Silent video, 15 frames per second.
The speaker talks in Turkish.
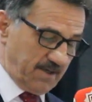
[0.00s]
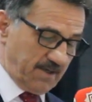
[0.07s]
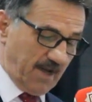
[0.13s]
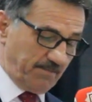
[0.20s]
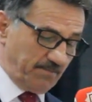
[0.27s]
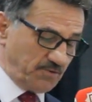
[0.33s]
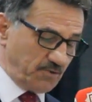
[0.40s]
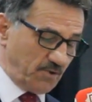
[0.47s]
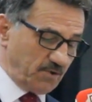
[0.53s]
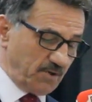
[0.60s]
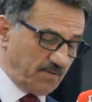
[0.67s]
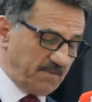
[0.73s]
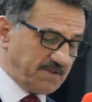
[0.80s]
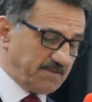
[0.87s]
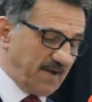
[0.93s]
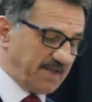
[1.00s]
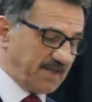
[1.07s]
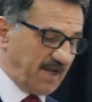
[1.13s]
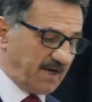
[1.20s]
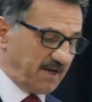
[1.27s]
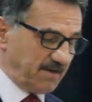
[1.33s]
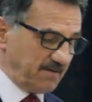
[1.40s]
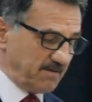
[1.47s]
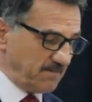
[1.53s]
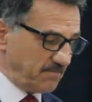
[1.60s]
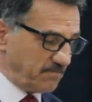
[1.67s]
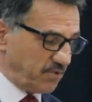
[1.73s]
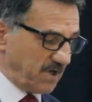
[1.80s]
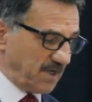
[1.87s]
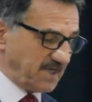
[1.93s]
Yapmış olduğum hizmetler
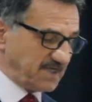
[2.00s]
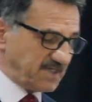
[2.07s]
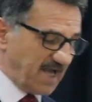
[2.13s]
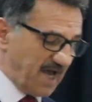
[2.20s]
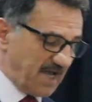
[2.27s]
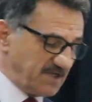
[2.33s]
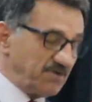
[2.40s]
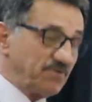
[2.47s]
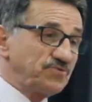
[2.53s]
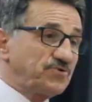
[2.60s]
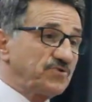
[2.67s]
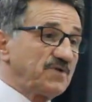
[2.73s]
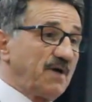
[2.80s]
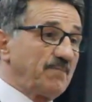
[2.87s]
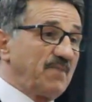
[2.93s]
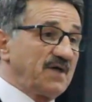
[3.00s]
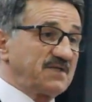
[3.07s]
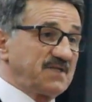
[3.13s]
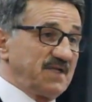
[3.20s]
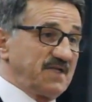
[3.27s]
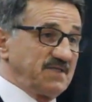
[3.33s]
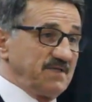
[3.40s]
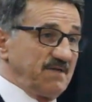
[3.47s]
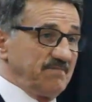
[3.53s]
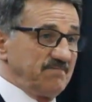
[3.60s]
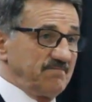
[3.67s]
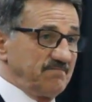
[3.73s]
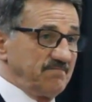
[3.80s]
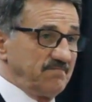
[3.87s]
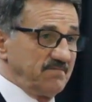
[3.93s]
burada sadece üçünden bahsedeceğim.
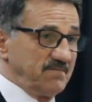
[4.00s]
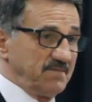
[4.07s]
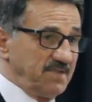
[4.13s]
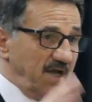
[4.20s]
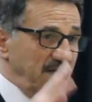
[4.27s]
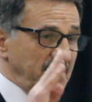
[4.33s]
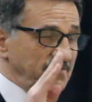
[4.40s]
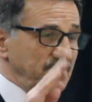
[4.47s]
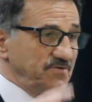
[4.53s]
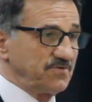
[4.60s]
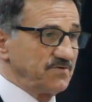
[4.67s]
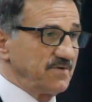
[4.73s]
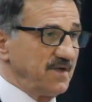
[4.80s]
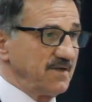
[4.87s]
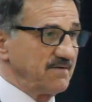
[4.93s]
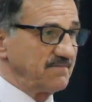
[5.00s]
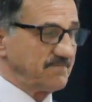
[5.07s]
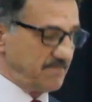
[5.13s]
Sadece üçünden.